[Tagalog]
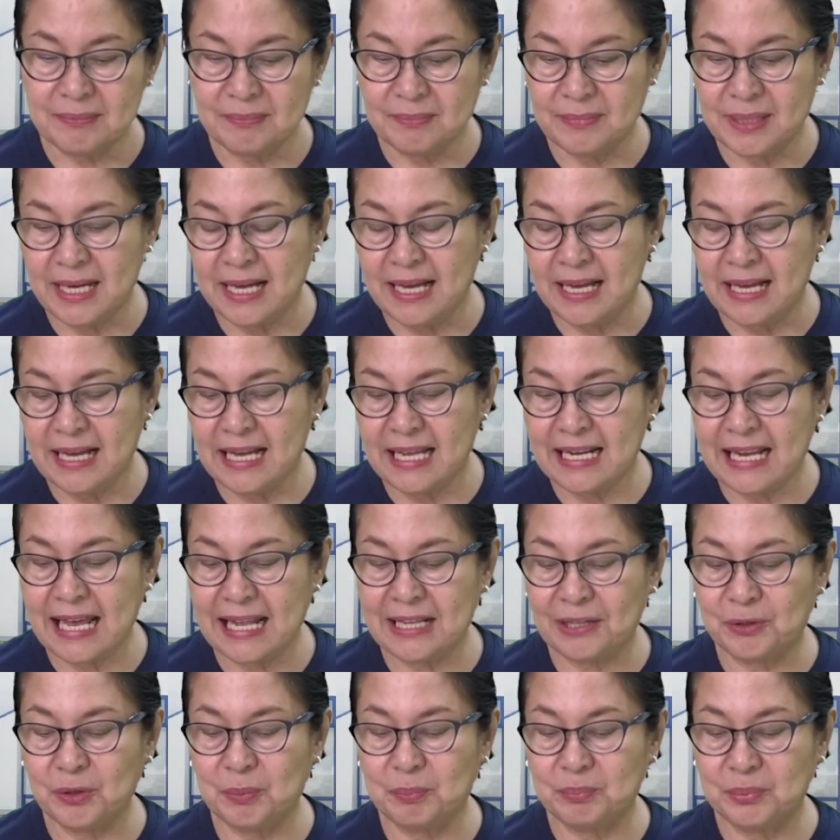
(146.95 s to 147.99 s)

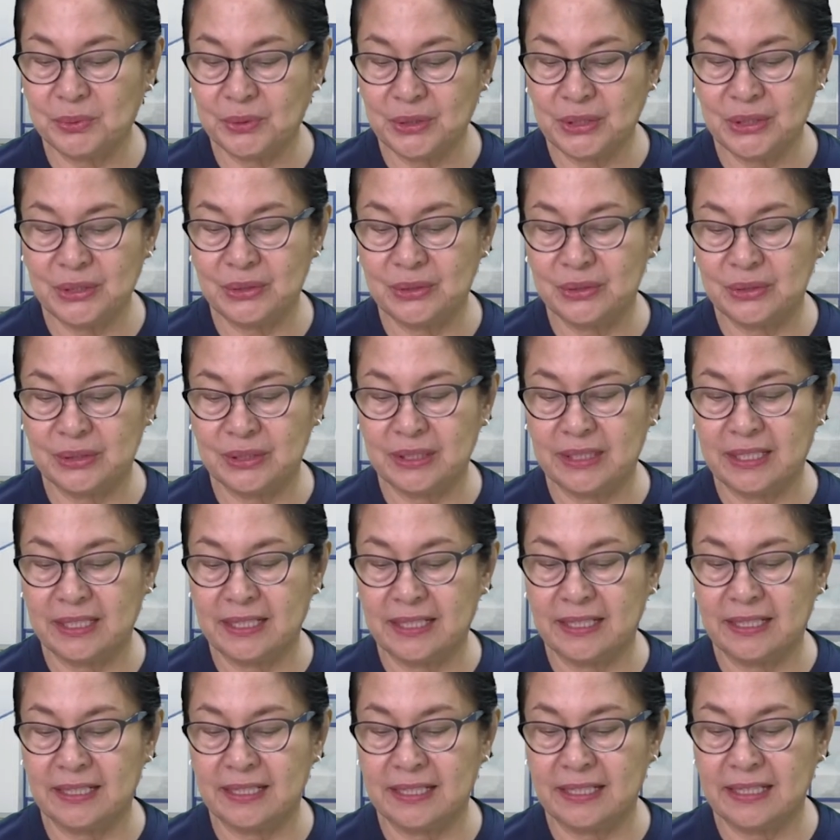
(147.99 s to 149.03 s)
maalala ko po yung
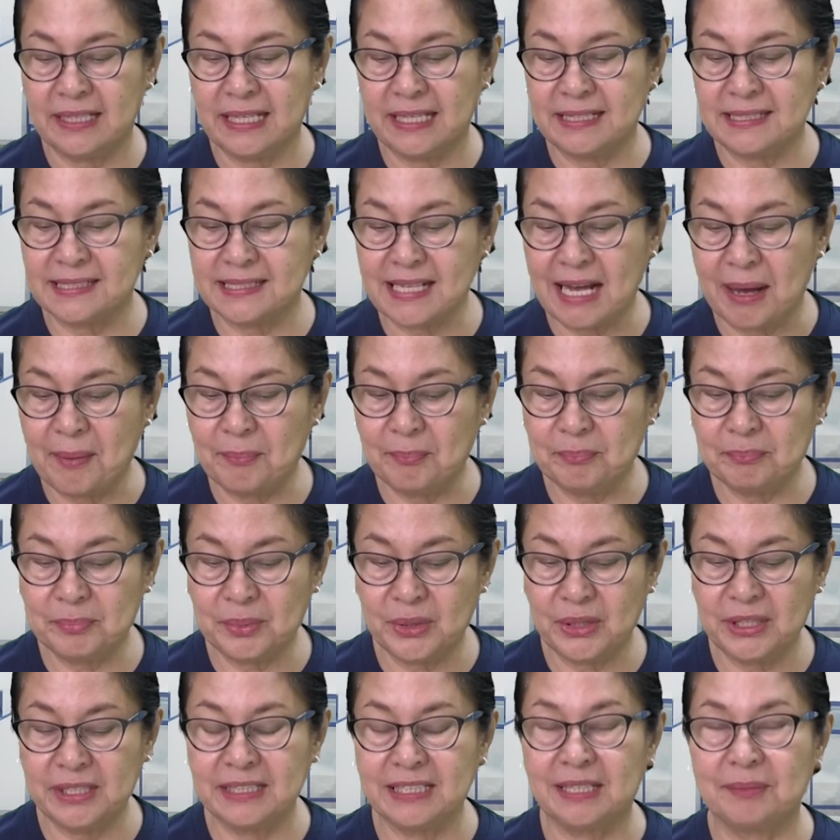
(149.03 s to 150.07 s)
uh,
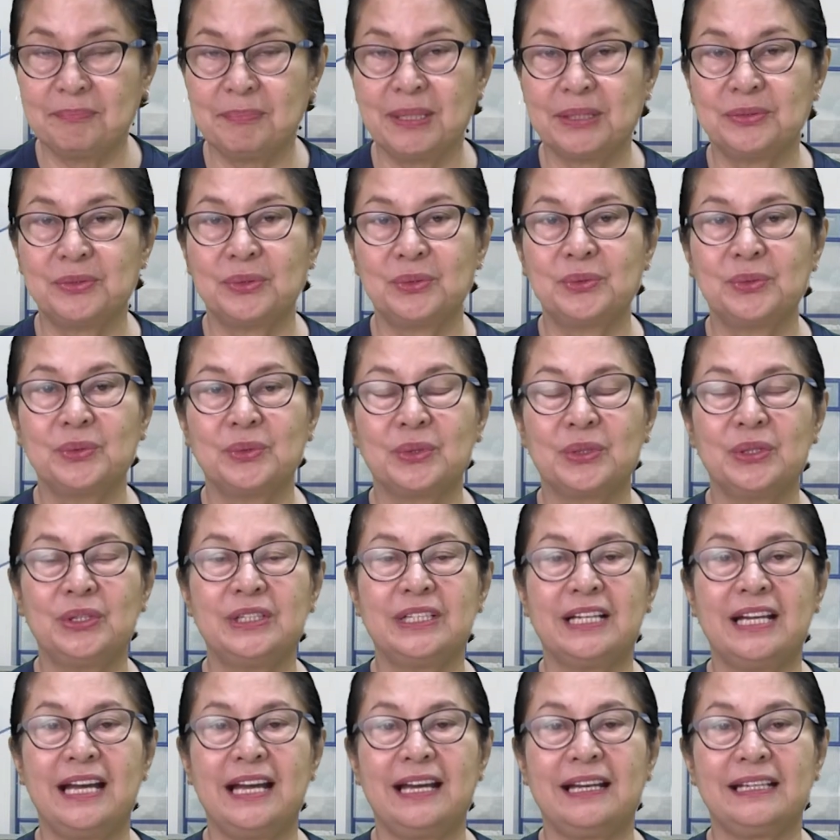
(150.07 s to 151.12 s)
example ng pagtuturo
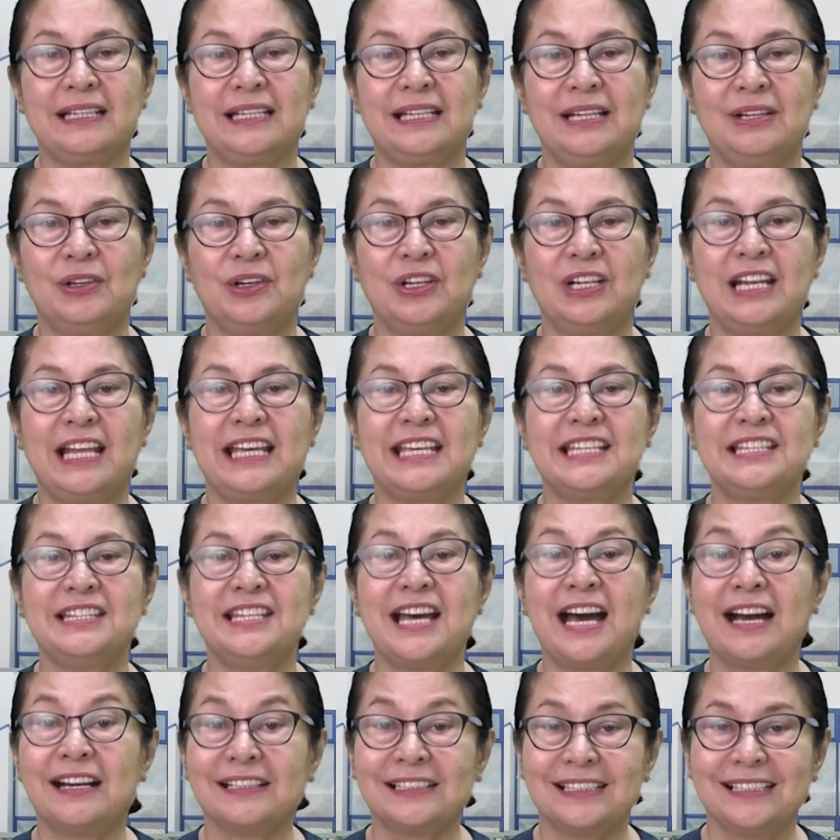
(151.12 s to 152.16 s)
ng aking lola
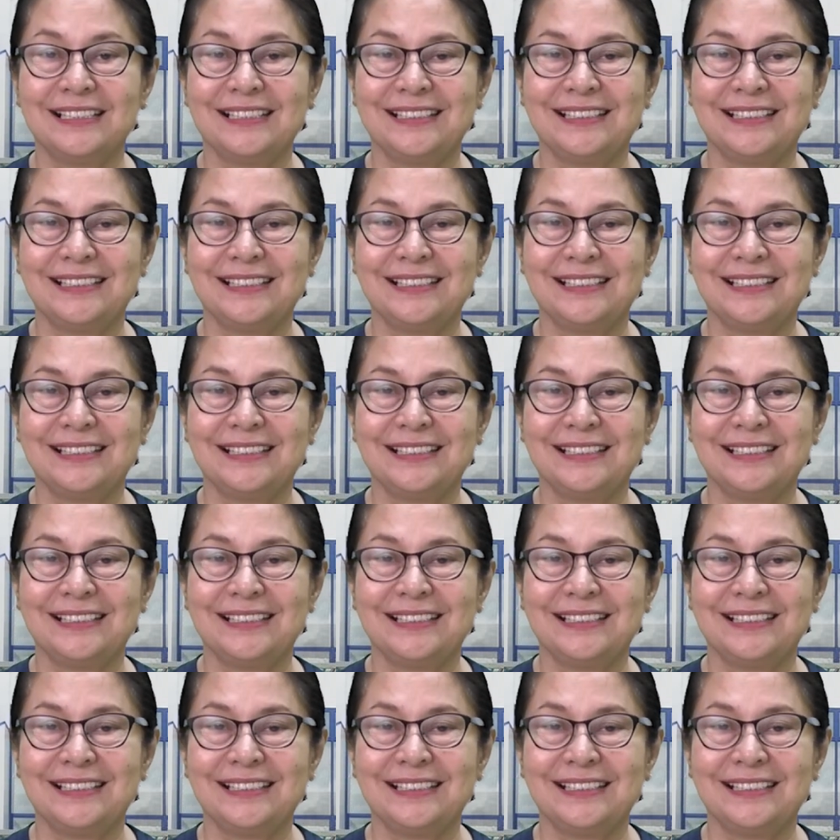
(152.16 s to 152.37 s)
Idang.